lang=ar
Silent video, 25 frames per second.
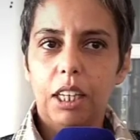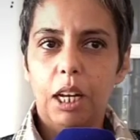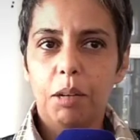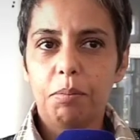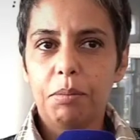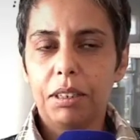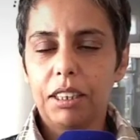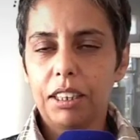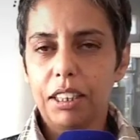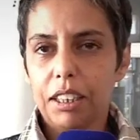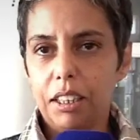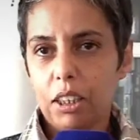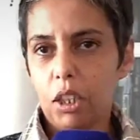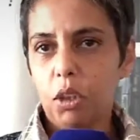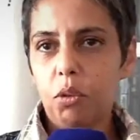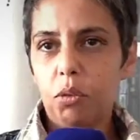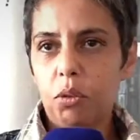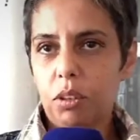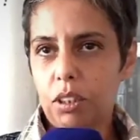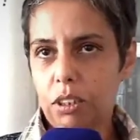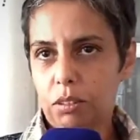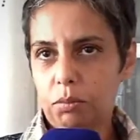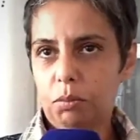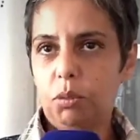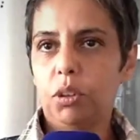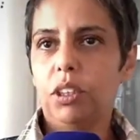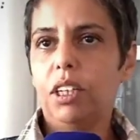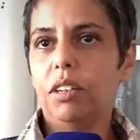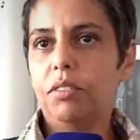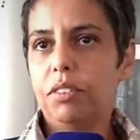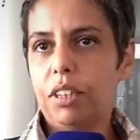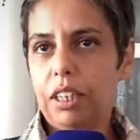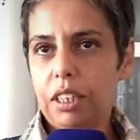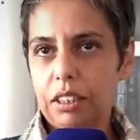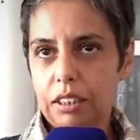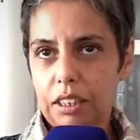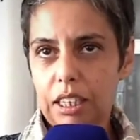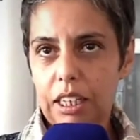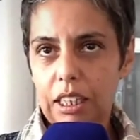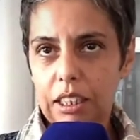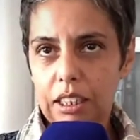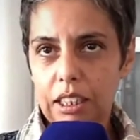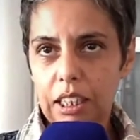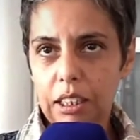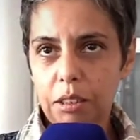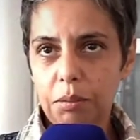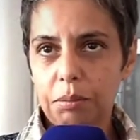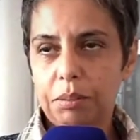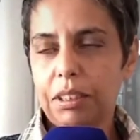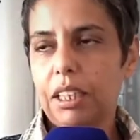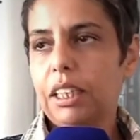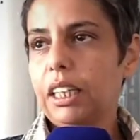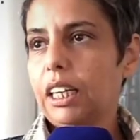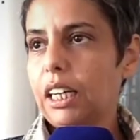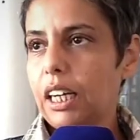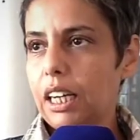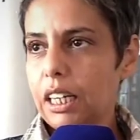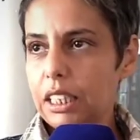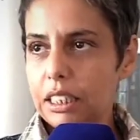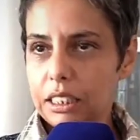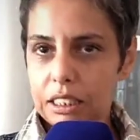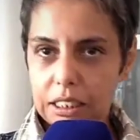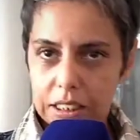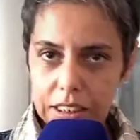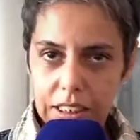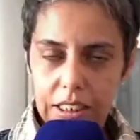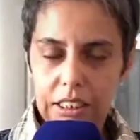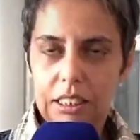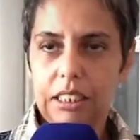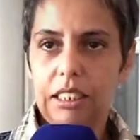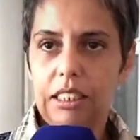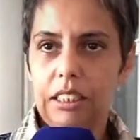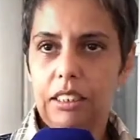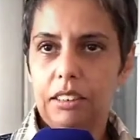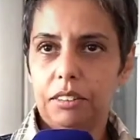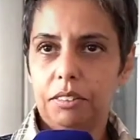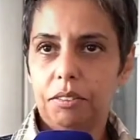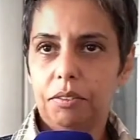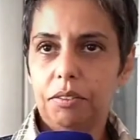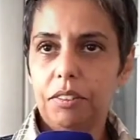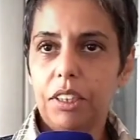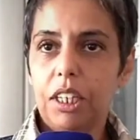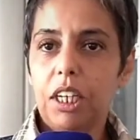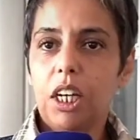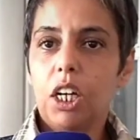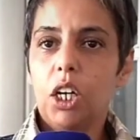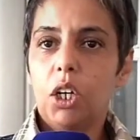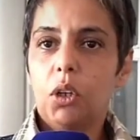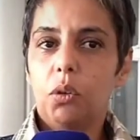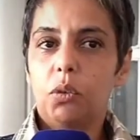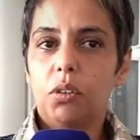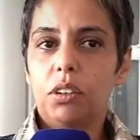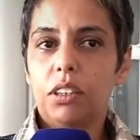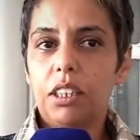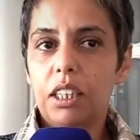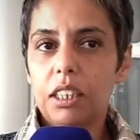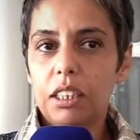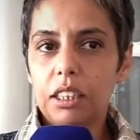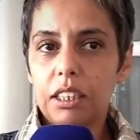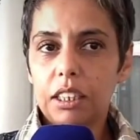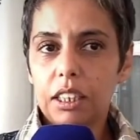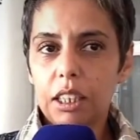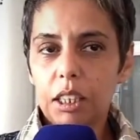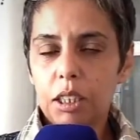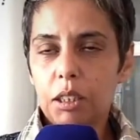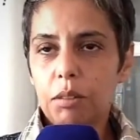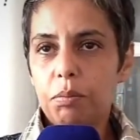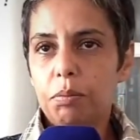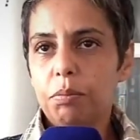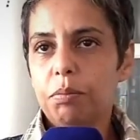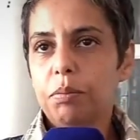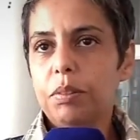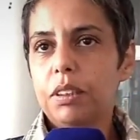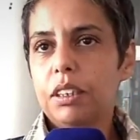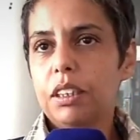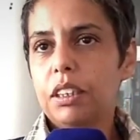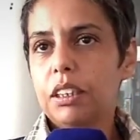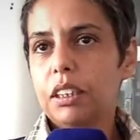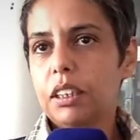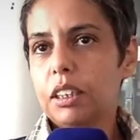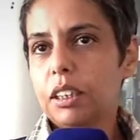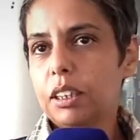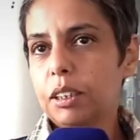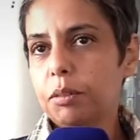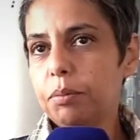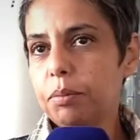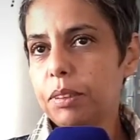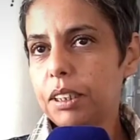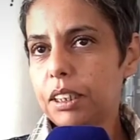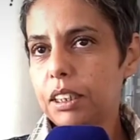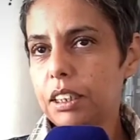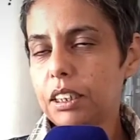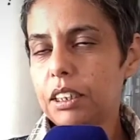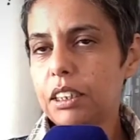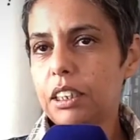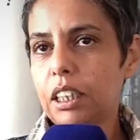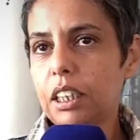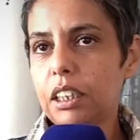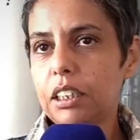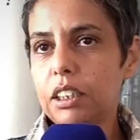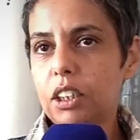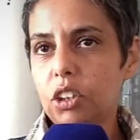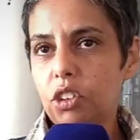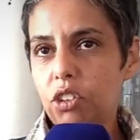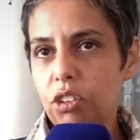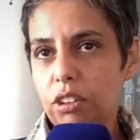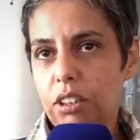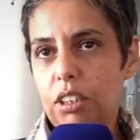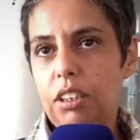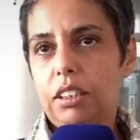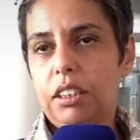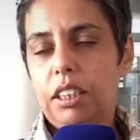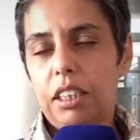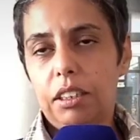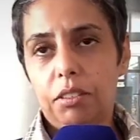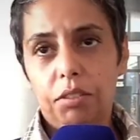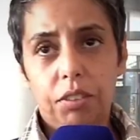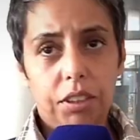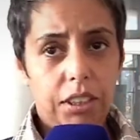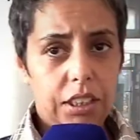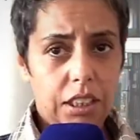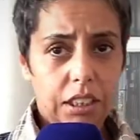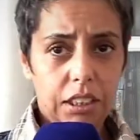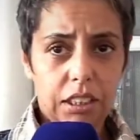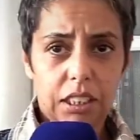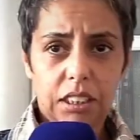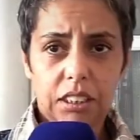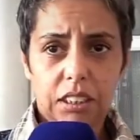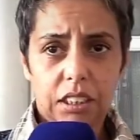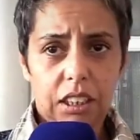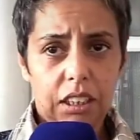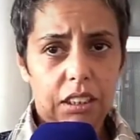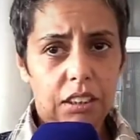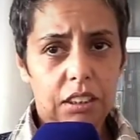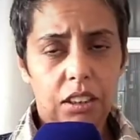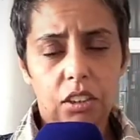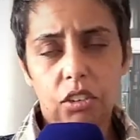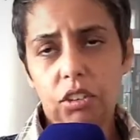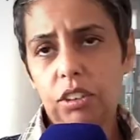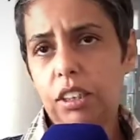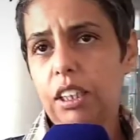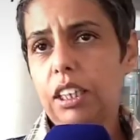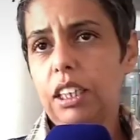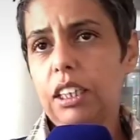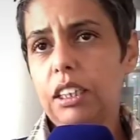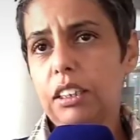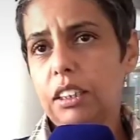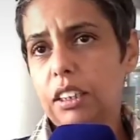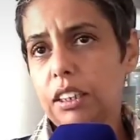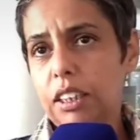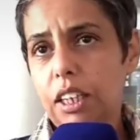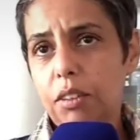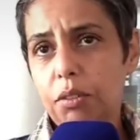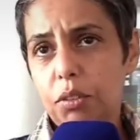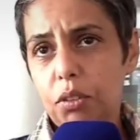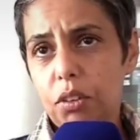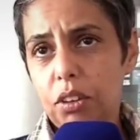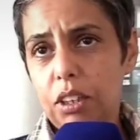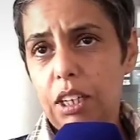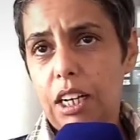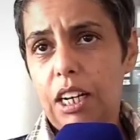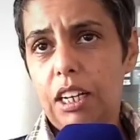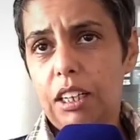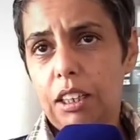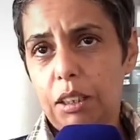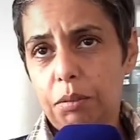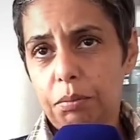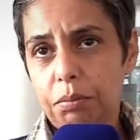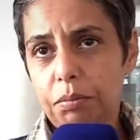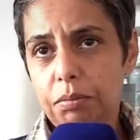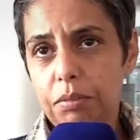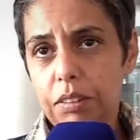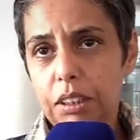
العمل تاعنا هو مكافحة داء الكلب بطريقة إنسانية وذلك باستراتيجية تنفير هي استراتيجية راهي تدرب كل العالم